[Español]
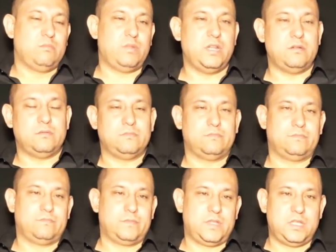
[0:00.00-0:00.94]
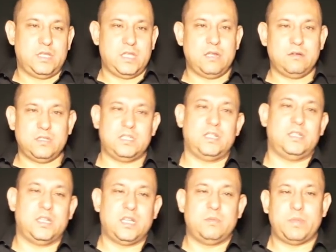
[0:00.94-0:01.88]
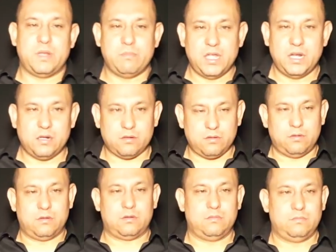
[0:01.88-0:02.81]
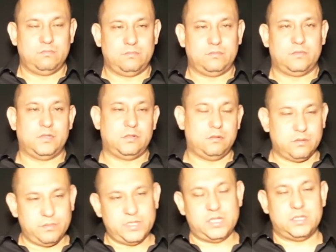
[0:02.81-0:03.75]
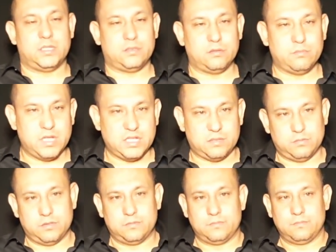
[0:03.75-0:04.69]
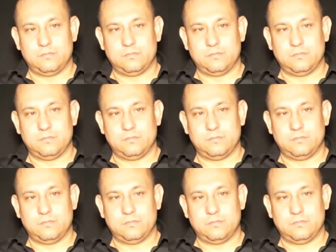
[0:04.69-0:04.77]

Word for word: Bueno, quiero decirte que el primer error lo cometiste tú mismo.